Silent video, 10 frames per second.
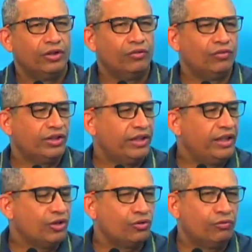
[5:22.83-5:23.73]
Eu não sei
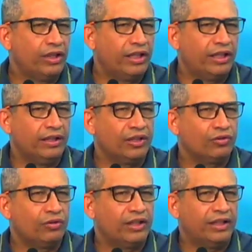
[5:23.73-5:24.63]
na sua, na
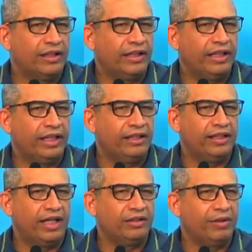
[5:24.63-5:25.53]
sua
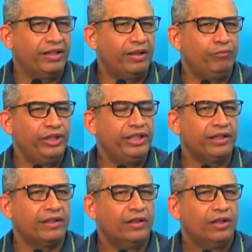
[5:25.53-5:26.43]
realidade, mas na
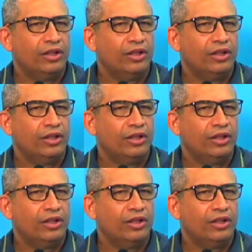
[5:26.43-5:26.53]
minha,